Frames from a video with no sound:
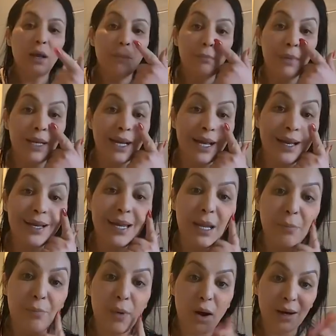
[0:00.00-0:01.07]
مليح لي
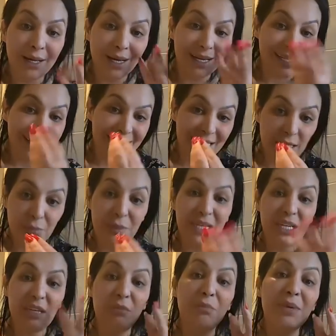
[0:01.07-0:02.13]
بار قالك
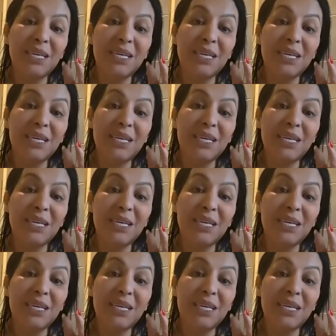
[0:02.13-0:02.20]
ايميني